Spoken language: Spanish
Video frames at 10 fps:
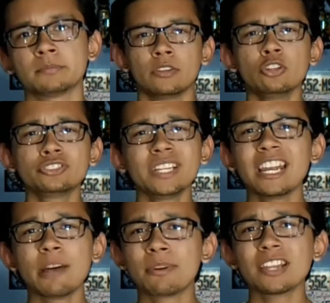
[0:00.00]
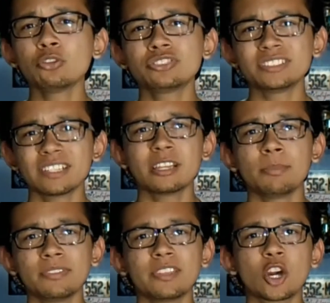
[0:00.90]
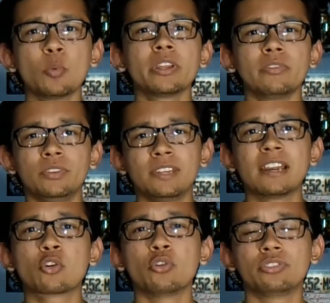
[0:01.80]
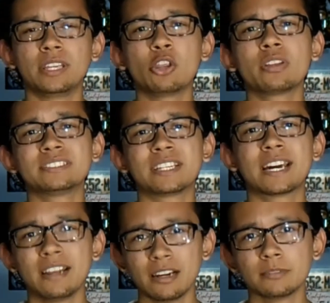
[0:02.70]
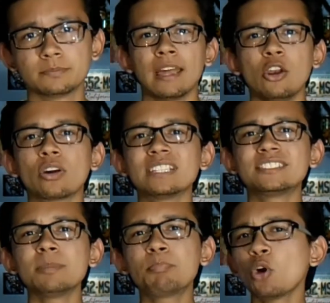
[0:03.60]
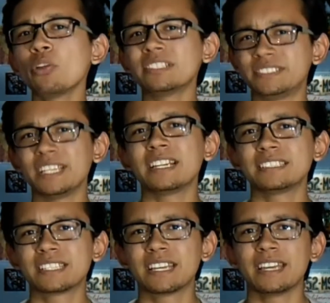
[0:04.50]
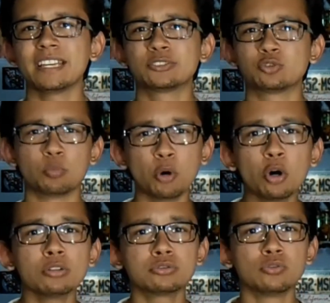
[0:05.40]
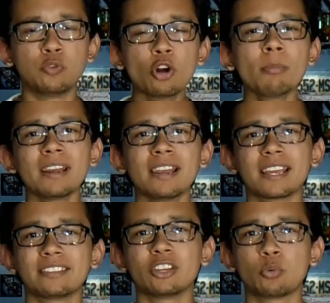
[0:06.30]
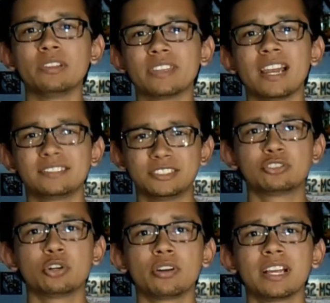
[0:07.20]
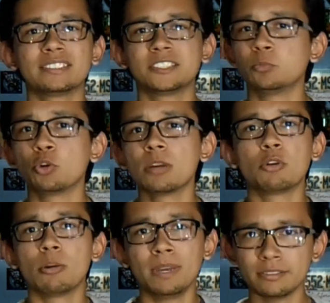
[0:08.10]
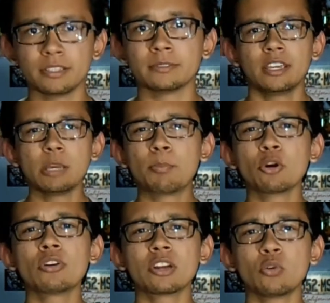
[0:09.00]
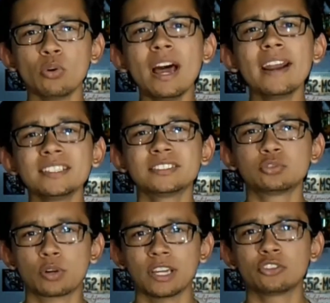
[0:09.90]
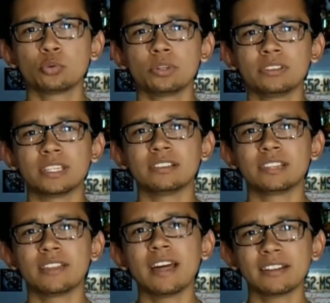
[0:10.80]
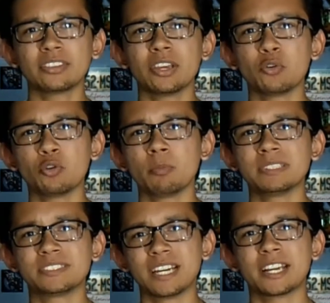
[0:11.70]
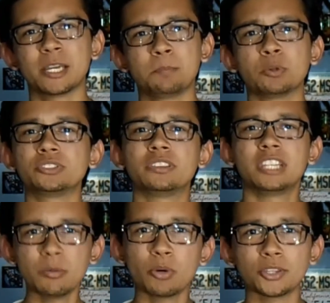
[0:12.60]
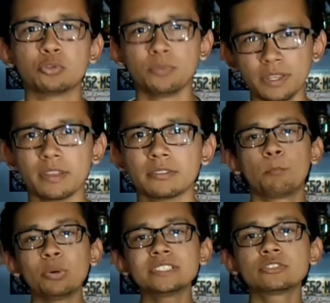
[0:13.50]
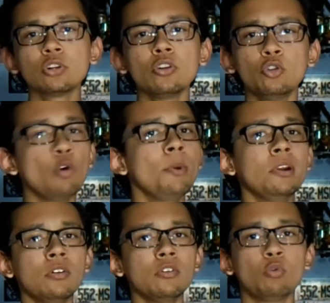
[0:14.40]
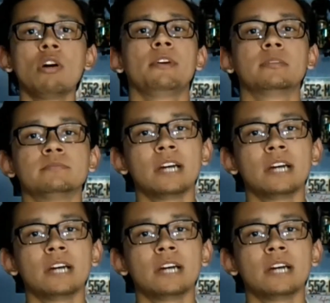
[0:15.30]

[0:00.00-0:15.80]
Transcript: No sé, la verdad no sé exactamente cómo definir el contenido de este canal. Lo que sí puedo decir es que su voz, su forma en la que te cuenta las historias es muy envolvente. Y por lo regular este sujeto intenta darte un mensaje positivo en tu vida. Puesto número 9.